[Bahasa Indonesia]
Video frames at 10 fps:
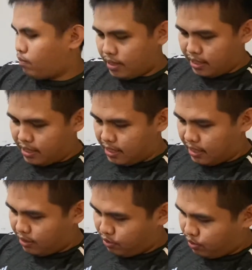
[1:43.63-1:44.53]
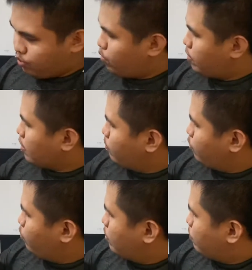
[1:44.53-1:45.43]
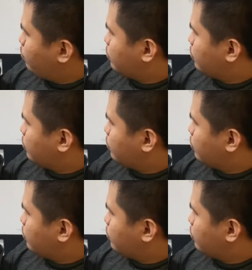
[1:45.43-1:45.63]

baik ini hari guru 2021